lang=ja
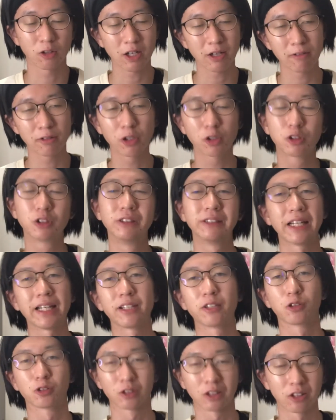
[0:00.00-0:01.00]
れは良くない
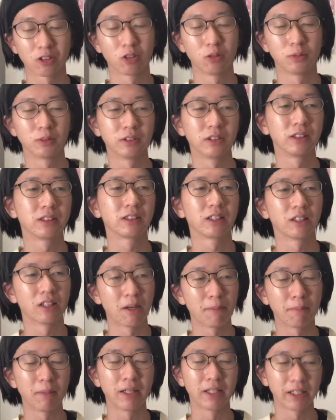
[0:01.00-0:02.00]
ことだと思うんですけどあ
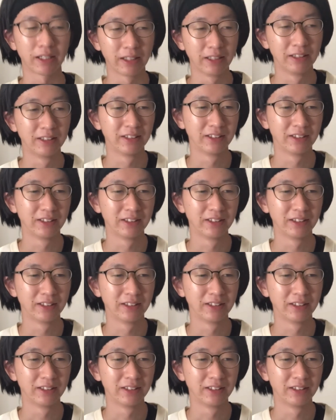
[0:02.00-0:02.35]
んまり。